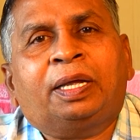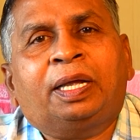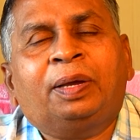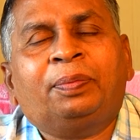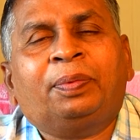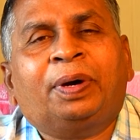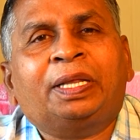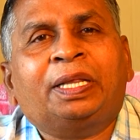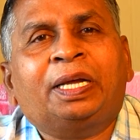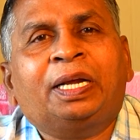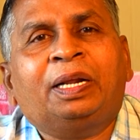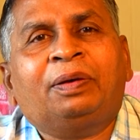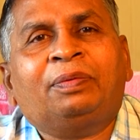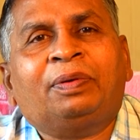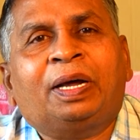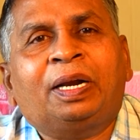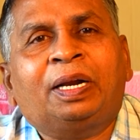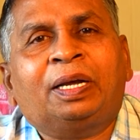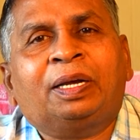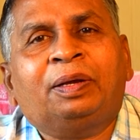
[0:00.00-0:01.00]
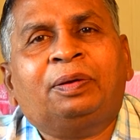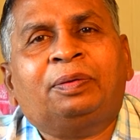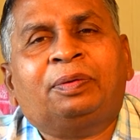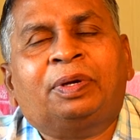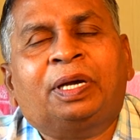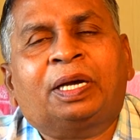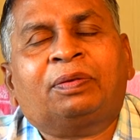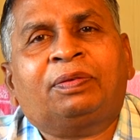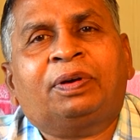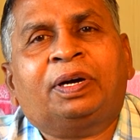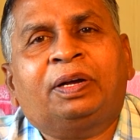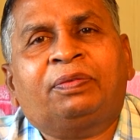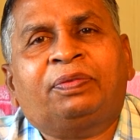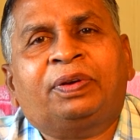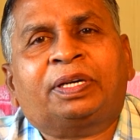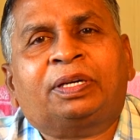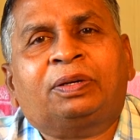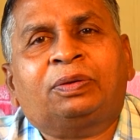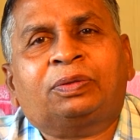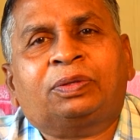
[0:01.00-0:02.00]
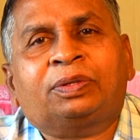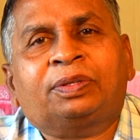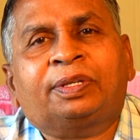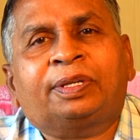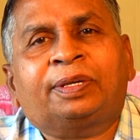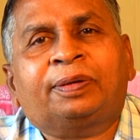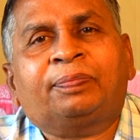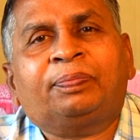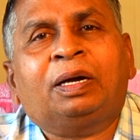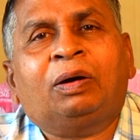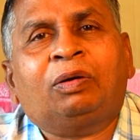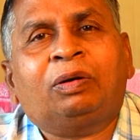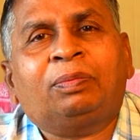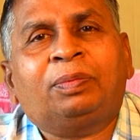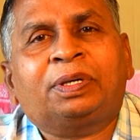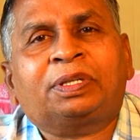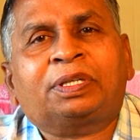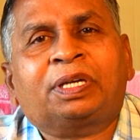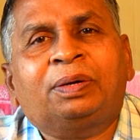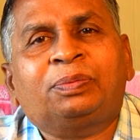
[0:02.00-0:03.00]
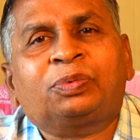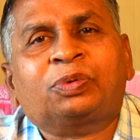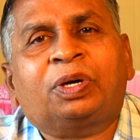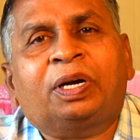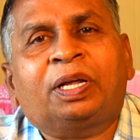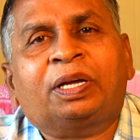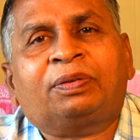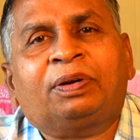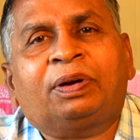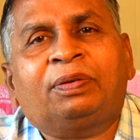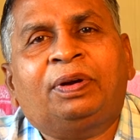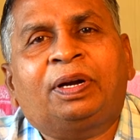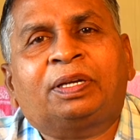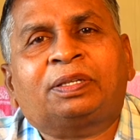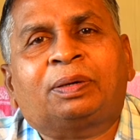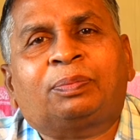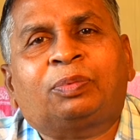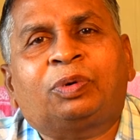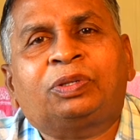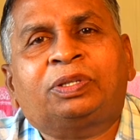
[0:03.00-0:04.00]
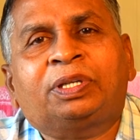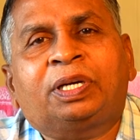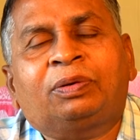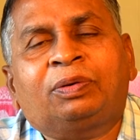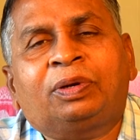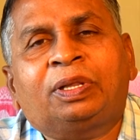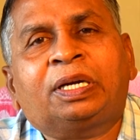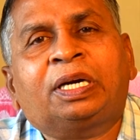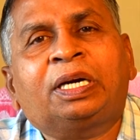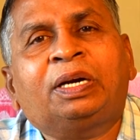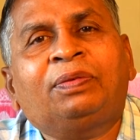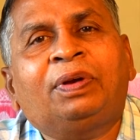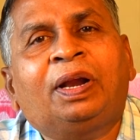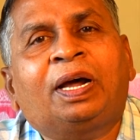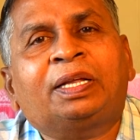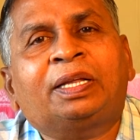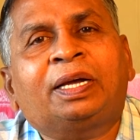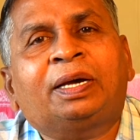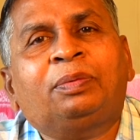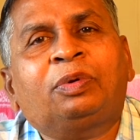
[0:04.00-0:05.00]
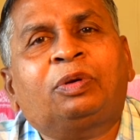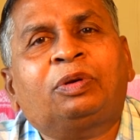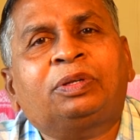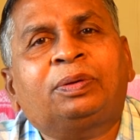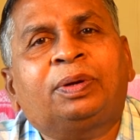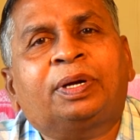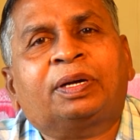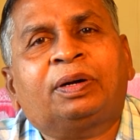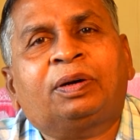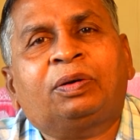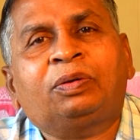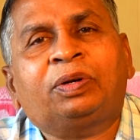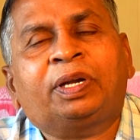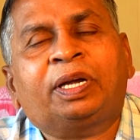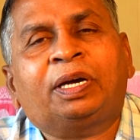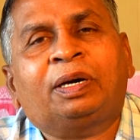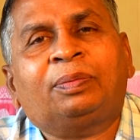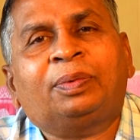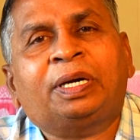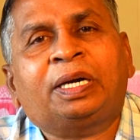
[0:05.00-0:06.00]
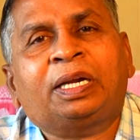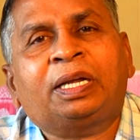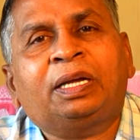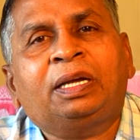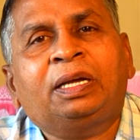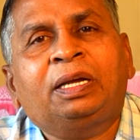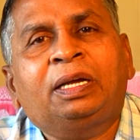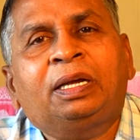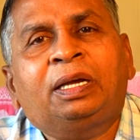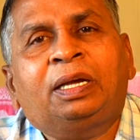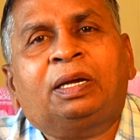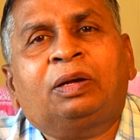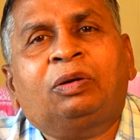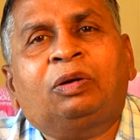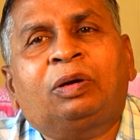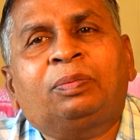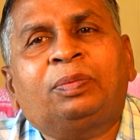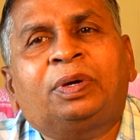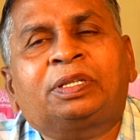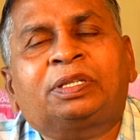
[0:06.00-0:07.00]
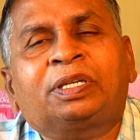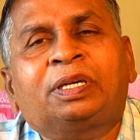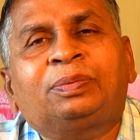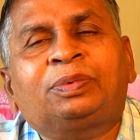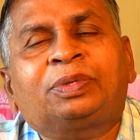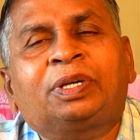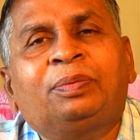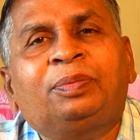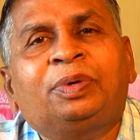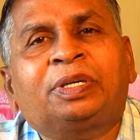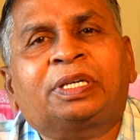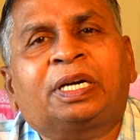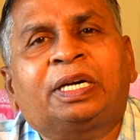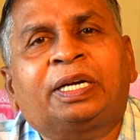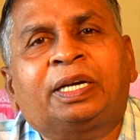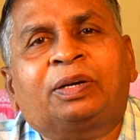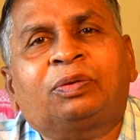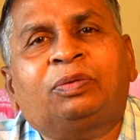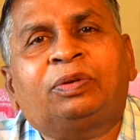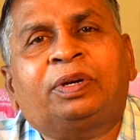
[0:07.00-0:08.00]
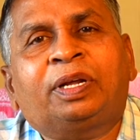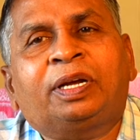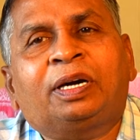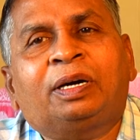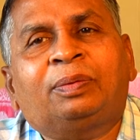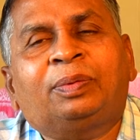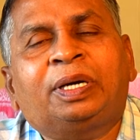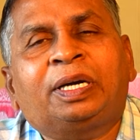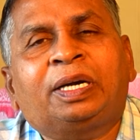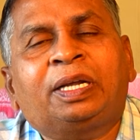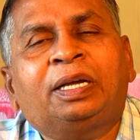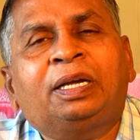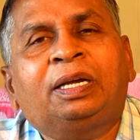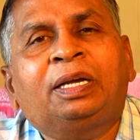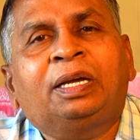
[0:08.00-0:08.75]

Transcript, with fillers: ఏ బాధ అయినా వాళ్ళకే ఎక్కువగా ఎఫెక్ట్ అవుతుంది గవర్నమెంట్ స్కీమ్స్ కూడా ఎక్కువ వీళ్ళు సపోర్ట్ చేయవు ఎందుకంటే వీళ్ళ ఆదాయాలు కొంచెం ఎక్కువగా ఉంటాయి కాబట్టి గవర్నమెంట్ స్కీమ్స్ లిమిట్స్ కంటే ఎక్కువ ఉంటాయి కాబట్టి